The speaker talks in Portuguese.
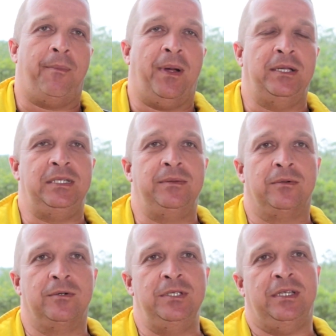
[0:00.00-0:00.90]
e a parte de
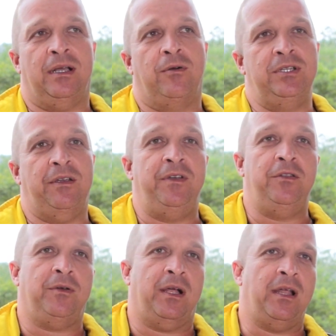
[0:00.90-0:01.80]
música, hoje é
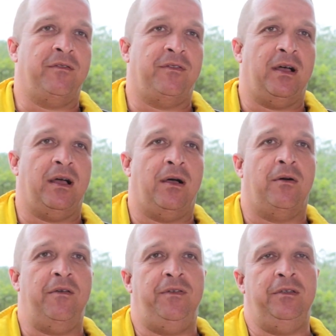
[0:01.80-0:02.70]
feito
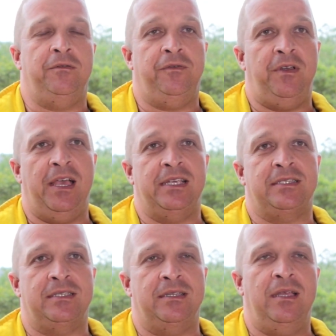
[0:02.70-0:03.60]
carnaval, é feito
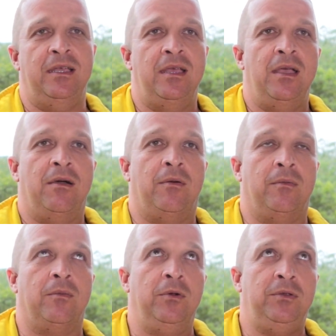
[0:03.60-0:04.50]
festas, né?
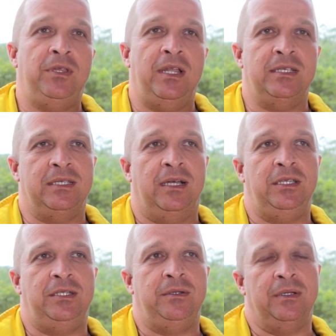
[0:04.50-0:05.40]
muito
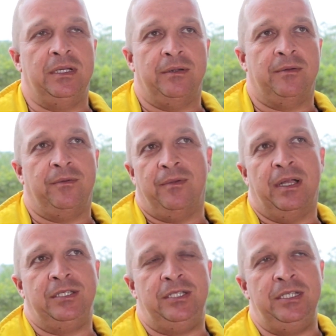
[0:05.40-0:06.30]
interessante, é,
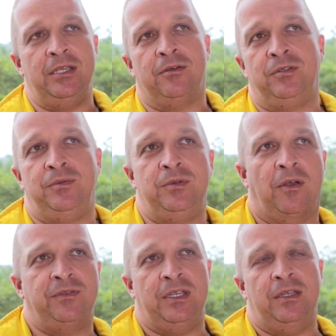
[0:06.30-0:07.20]
antigo, de
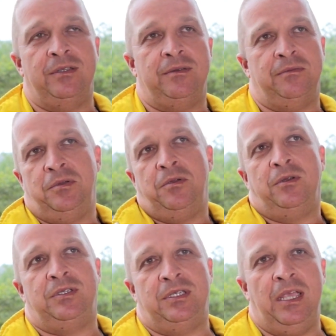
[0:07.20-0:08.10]
1900,
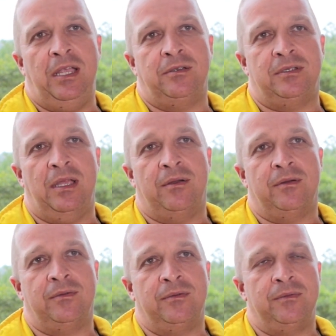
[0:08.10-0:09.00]
1800, né?
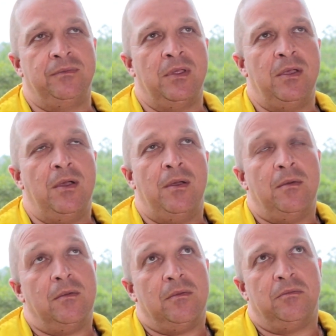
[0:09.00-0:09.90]
Um,
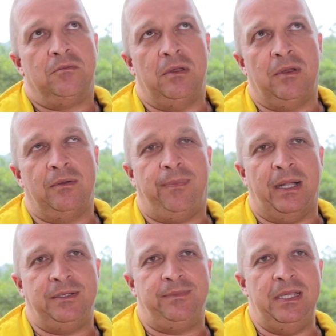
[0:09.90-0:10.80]
uma
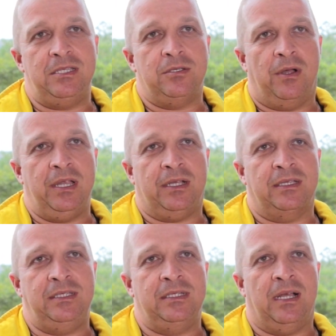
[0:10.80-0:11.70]
parte bem histórica
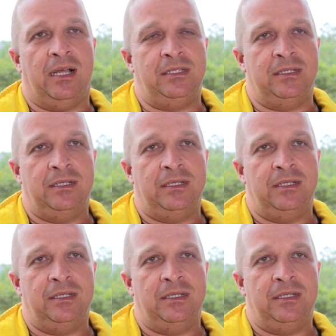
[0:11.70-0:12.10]
da cidade,